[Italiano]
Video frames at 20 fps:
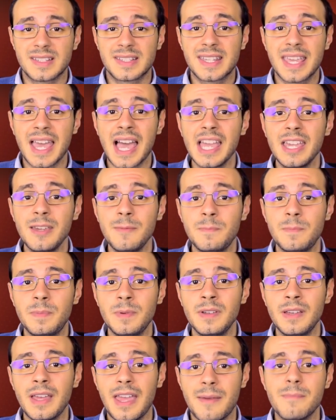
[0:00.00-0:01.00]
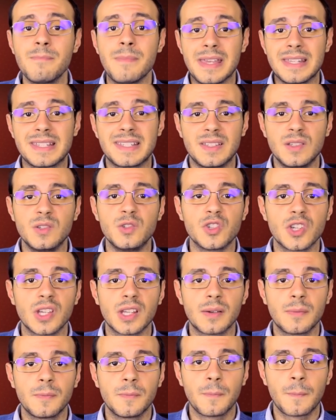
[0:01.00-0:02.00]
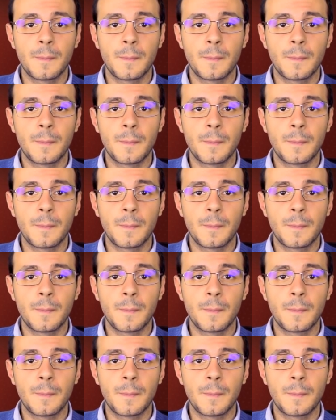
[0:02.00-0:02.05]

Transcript: Skype e Messenger.